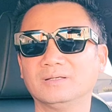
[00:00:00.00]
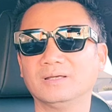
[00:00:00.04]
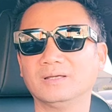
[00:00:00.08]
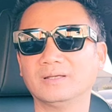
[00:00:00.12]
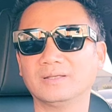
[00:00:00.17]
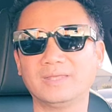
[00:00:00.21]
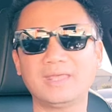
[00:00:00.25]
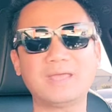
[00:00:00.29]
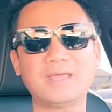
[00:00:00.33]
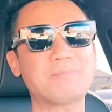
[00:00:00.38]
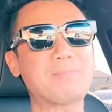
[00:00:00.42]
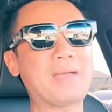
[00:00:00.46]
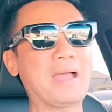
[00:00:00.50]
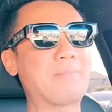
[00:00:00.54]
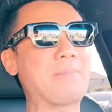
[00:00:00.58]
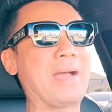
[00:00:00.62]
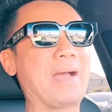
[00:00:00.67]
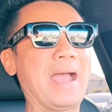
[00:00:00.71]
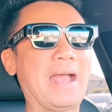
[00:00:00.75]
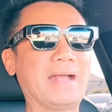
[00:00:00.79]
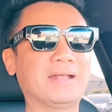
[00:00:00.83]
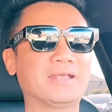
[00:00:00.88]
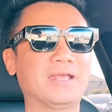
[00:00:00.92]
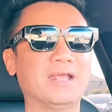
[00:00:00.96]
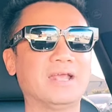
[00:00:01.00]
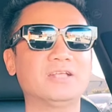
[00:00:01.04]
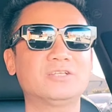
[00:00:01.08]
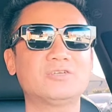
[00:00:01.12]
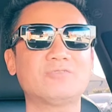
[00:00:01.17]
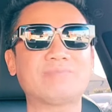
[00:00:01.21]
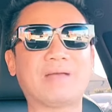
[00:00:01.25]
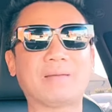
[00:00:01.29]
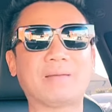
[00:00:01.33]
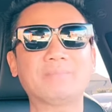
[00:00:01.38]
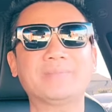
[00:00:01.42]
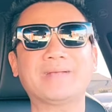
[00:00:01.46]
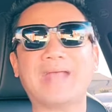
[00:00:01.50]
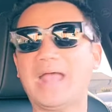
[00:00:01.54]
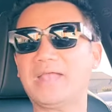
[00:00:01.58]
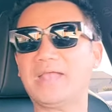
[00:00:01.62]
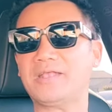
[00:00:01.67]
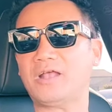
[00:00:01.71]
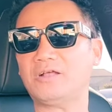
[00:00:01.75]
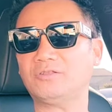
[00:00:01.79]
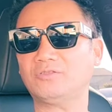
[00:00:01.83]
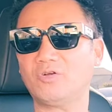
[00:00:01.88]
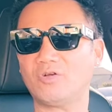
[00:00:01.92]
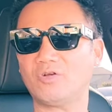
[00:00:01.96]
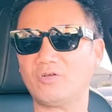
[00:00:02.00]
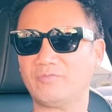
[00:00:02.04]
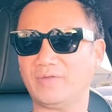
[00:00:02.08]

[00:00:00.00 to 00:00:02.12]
nhưng mà bà Hằng chỉ xúc phạm cá nhân thôi quý